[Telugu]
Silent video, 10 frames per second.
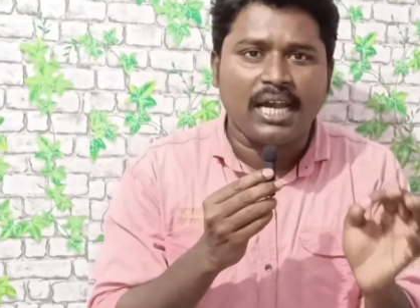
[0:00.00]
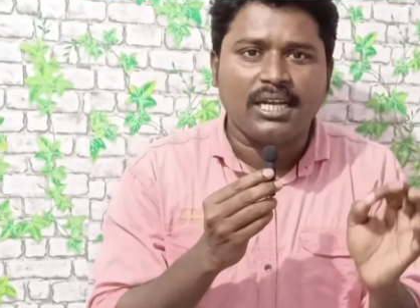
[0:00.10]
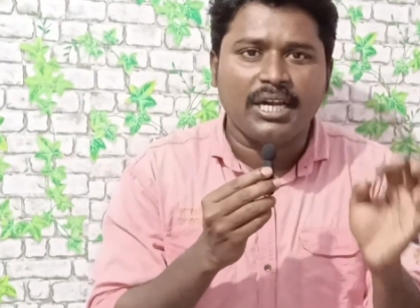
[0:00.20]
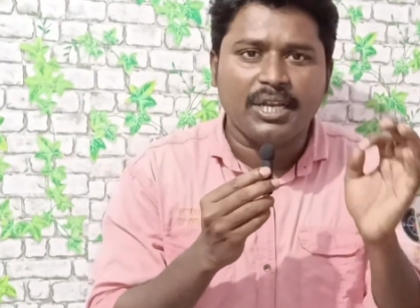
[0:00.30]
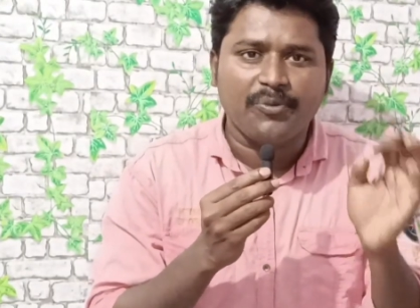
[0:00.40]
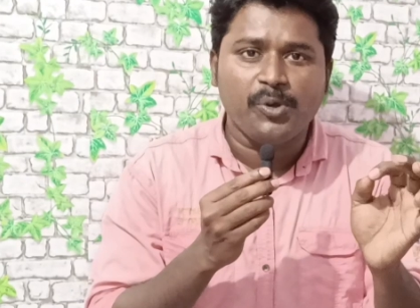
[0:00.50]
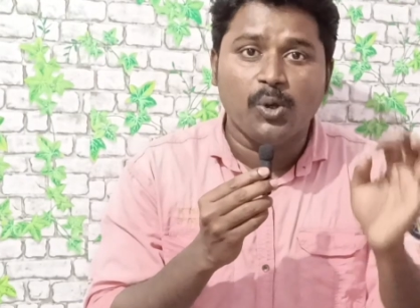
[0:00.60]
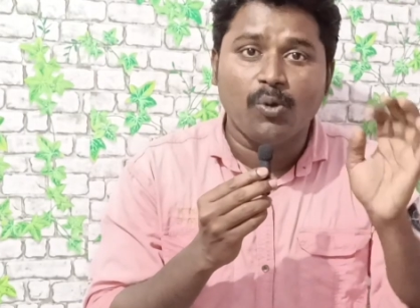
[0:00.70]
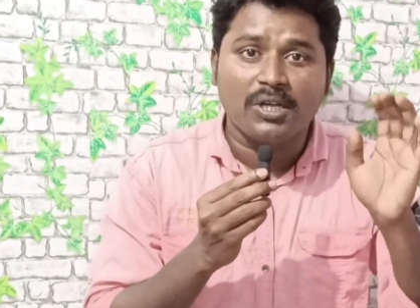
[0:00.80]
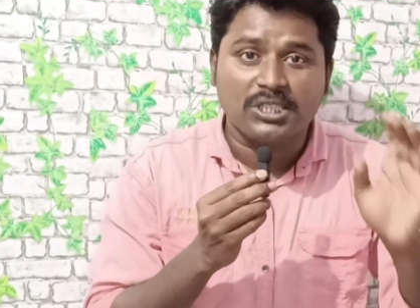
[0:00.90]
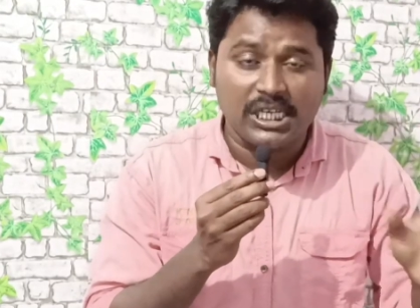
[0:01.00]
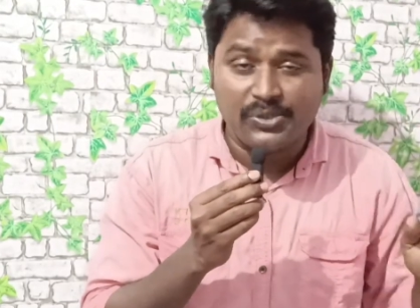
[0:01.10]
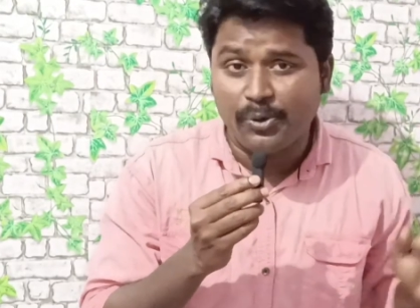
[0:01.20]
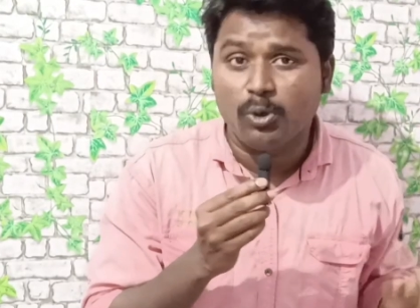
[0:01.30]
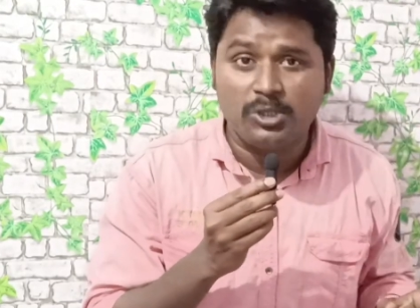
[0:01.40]
షార్ట్ కట్ రివ్యూ ఒక
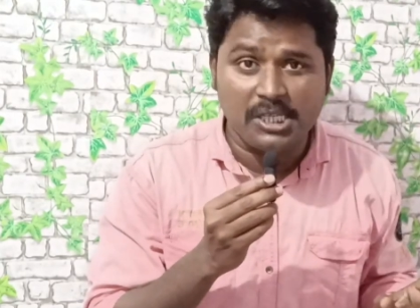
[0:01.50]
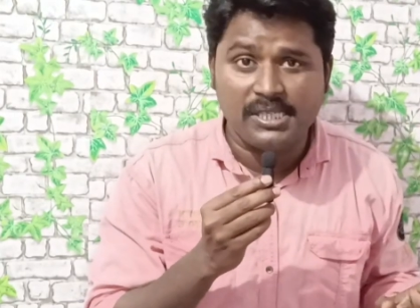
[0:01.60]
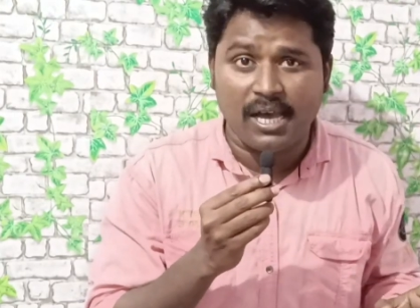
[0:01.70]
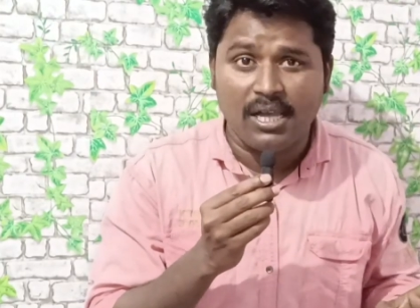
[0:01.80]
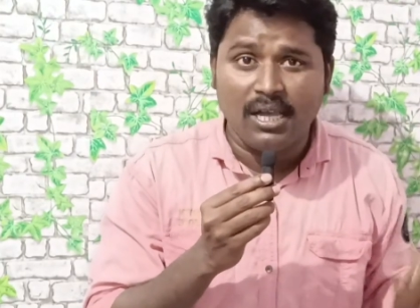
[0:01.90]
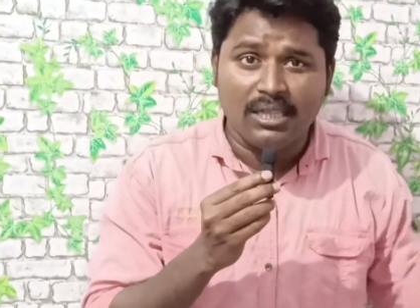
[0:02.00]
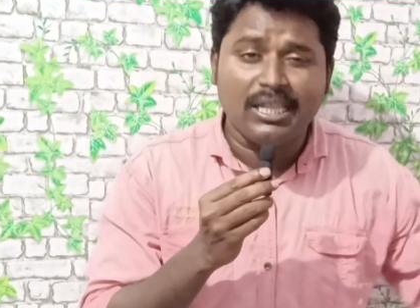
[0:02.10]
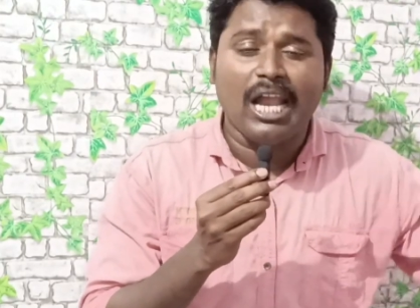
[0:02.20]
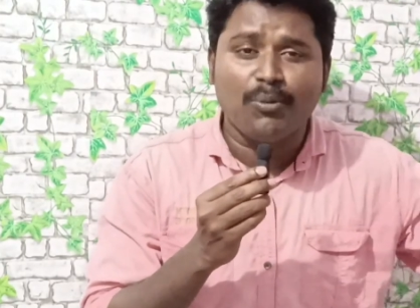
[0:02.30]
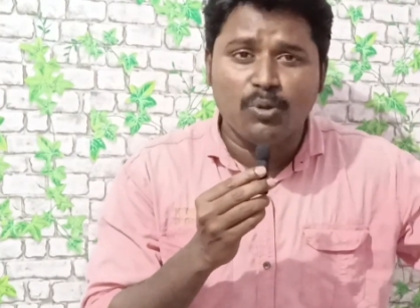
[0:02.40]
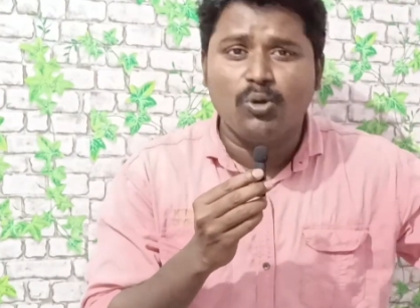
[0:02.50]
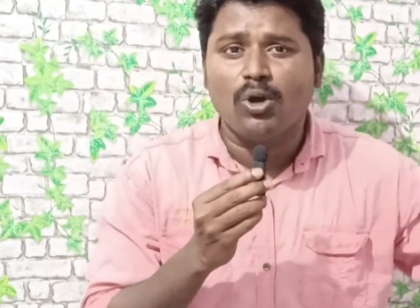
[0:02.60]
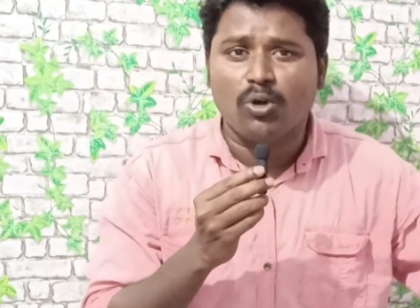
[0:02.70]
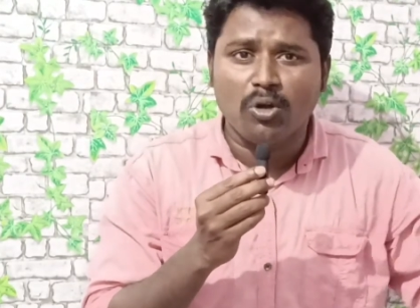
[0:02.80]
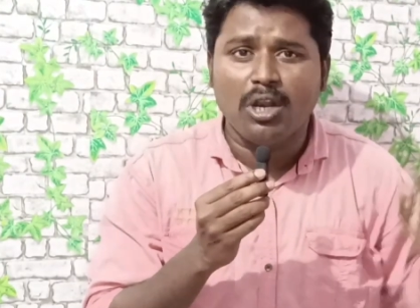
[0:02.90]
షార్ట్ వీడియో కూడా చేశా దానికి
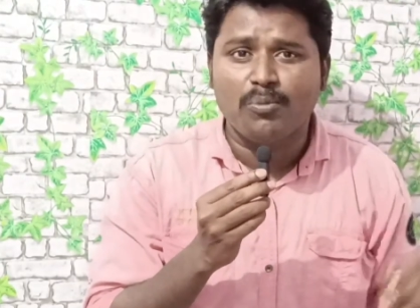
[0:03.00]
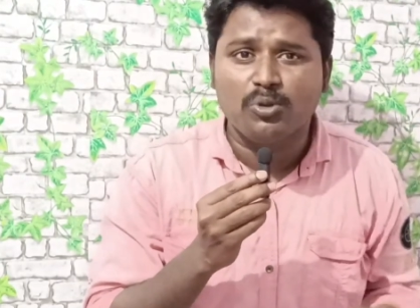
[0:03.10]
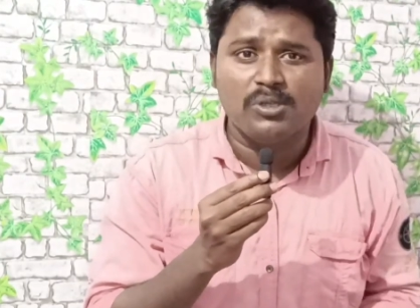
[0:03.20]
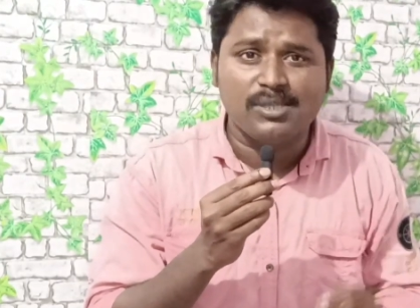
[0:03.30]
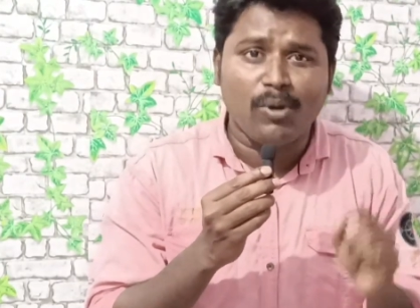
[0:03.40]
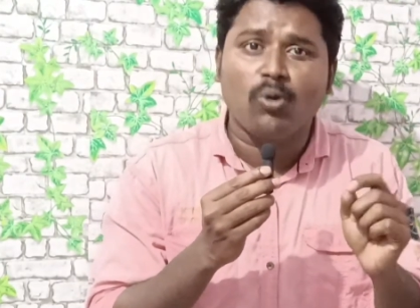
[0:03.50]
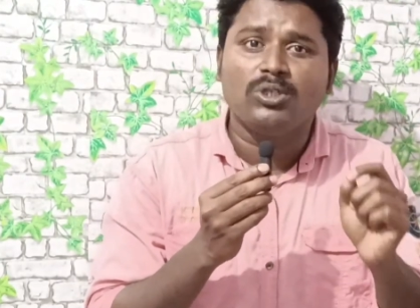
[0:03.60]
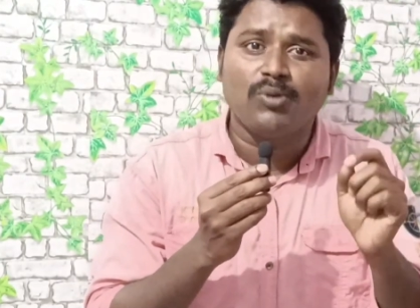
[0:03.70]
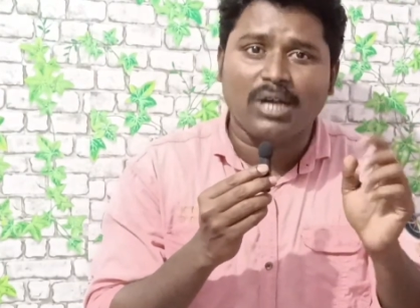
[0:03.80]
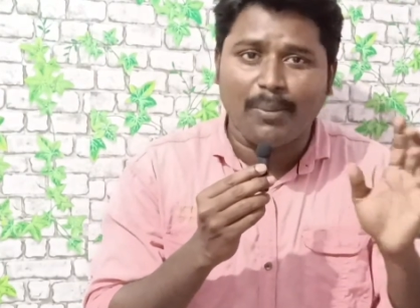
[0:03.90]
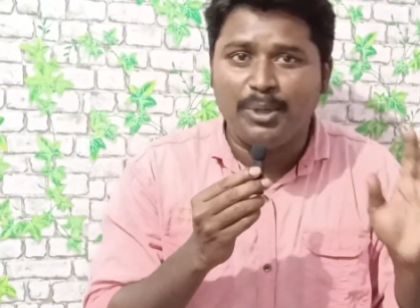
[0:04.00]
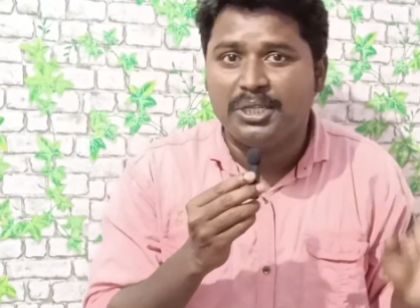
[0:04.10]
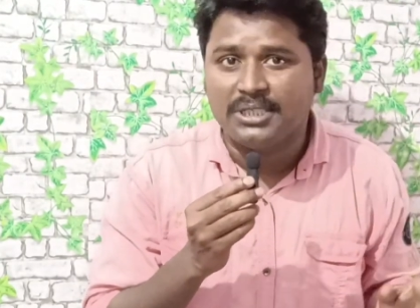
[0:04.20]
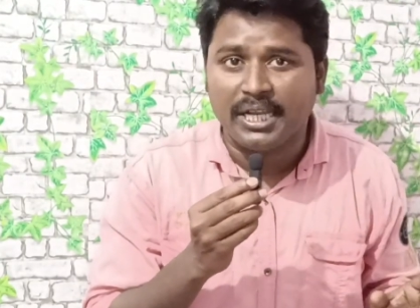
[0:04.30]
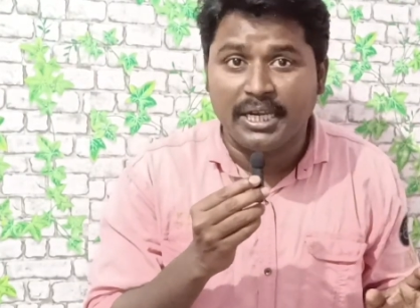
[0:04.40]
ముందు ఒక రెండు రోజుల ముందు ఈ సినిమా గురించి ఒక
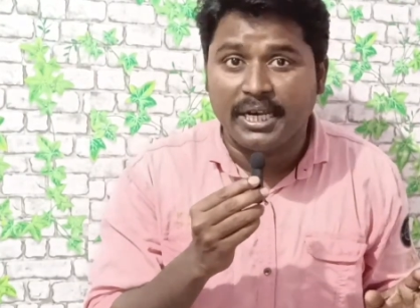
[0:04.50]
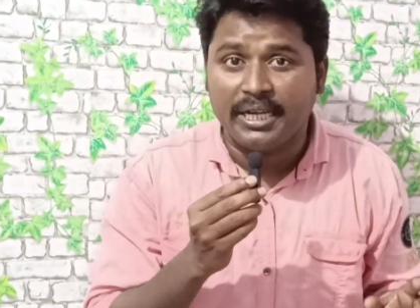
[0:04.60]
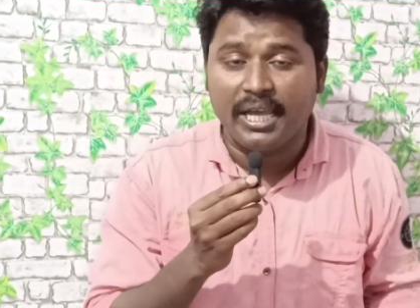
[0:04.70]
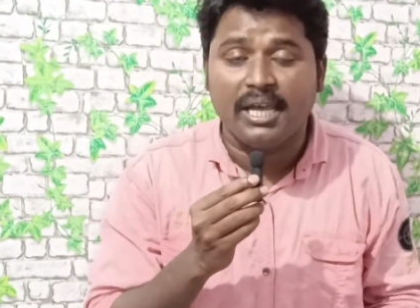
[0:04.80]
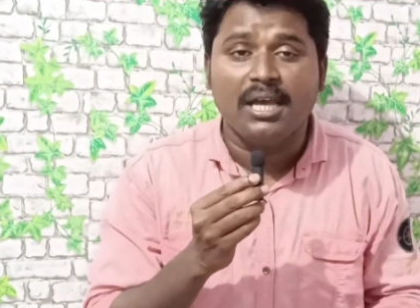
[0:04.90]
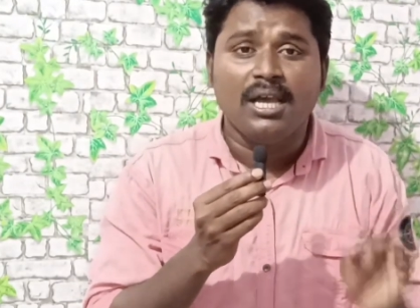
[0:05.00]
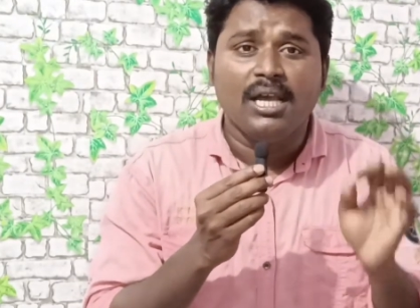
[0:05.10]
అప్డేట్ ఇచ్చా ఏంటంటే